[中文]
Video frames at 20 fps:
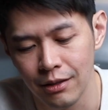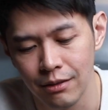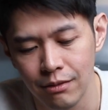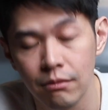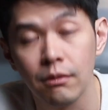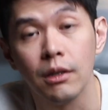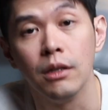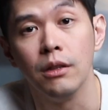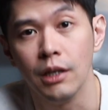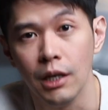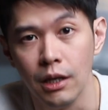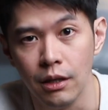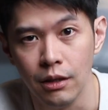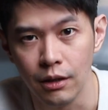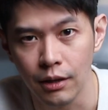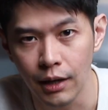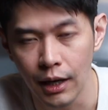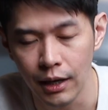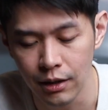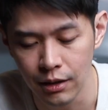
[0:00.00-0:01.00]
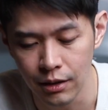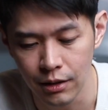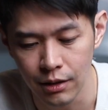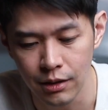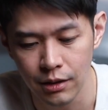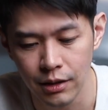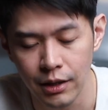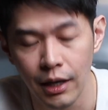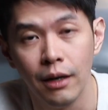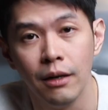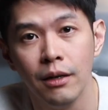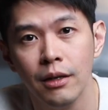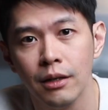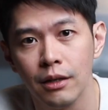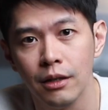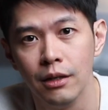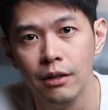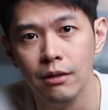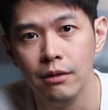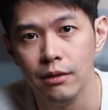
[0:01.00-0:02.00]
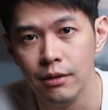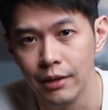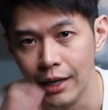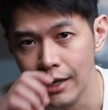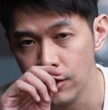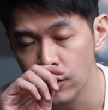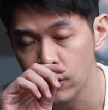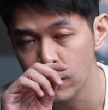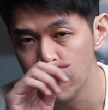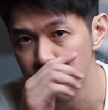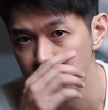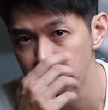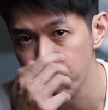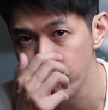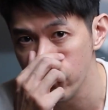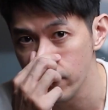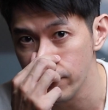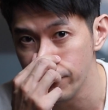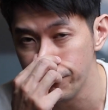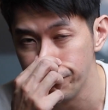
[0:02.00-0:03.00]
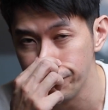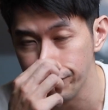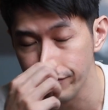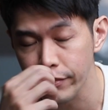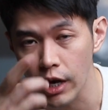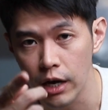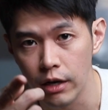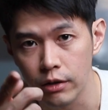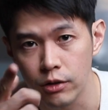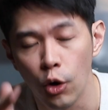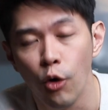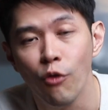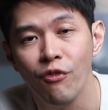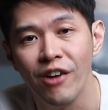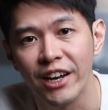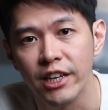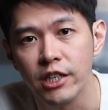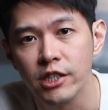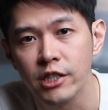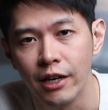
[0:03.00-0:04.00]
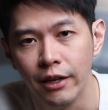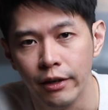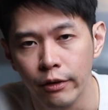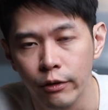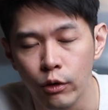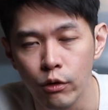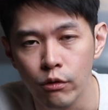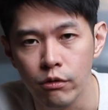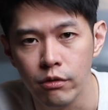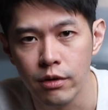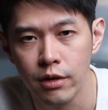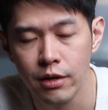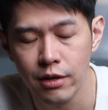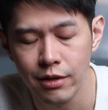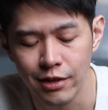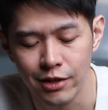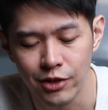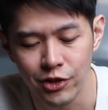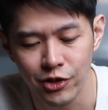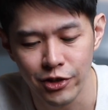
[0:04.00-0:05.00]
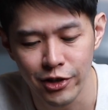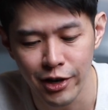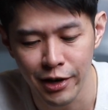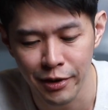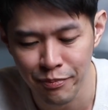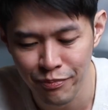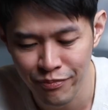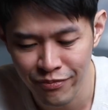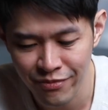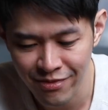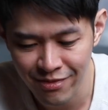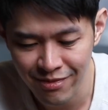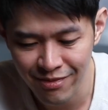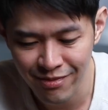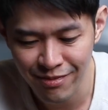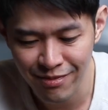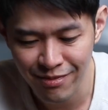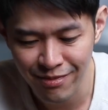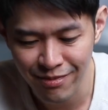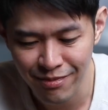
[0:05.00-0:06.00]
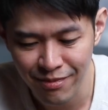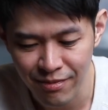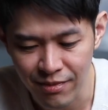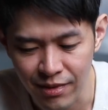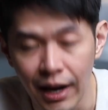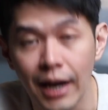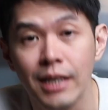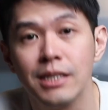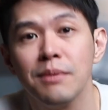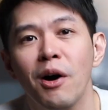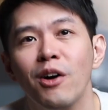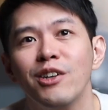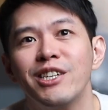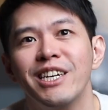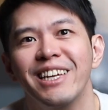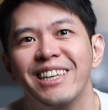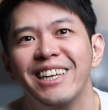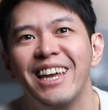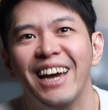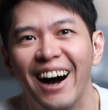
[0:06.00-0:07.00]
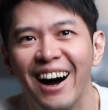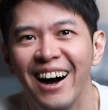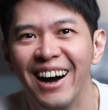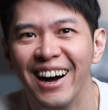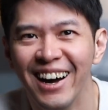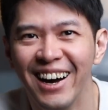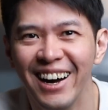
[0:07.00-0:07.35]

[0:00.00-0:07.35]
那跟电影的概念也一样，跟男生啊头发的长度也是一样。哎，这帮我剪掉，